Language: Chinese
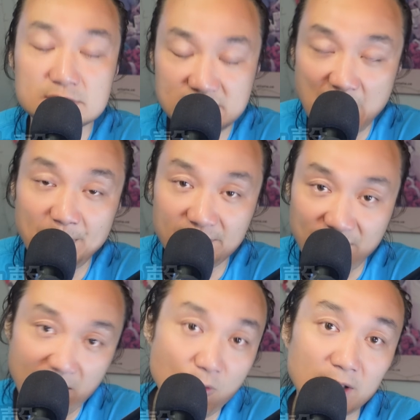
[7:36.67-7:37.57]
才被
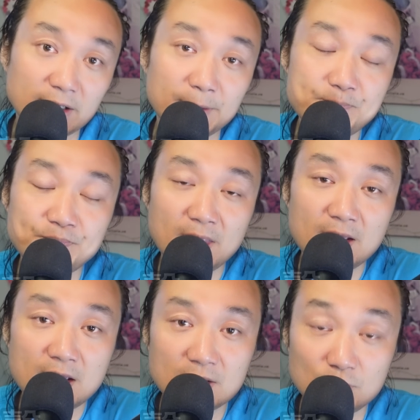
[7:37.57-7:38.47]
罚款的，
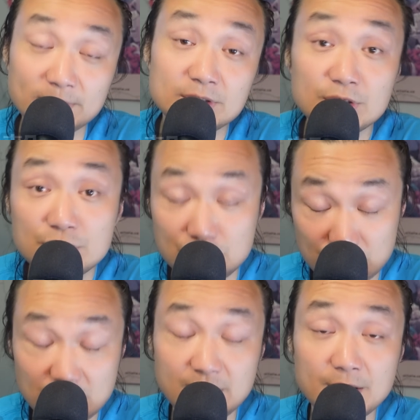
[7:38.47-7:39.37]
对吧？这是
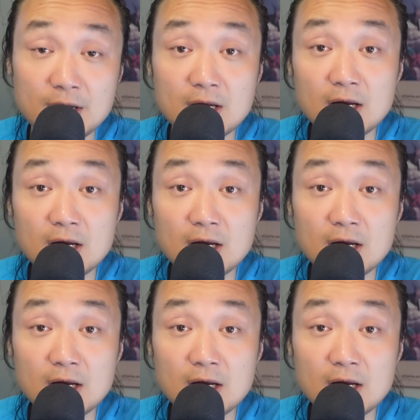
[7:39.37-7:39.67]
实例。